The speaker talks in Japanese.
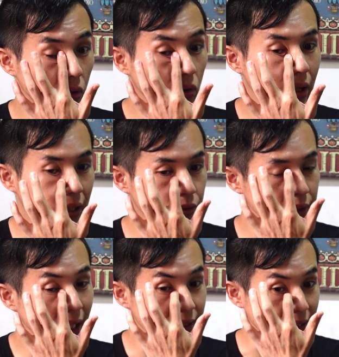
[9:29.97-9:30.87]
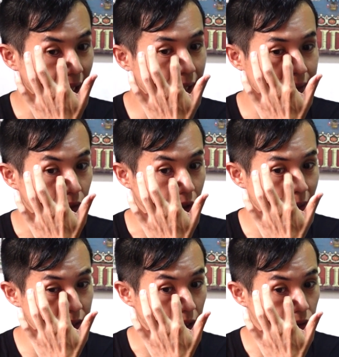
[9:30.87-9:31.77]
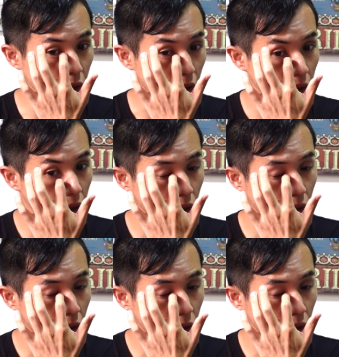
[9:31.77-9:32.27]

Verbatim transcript: 報がクリアじゃないって言ってましたでしょ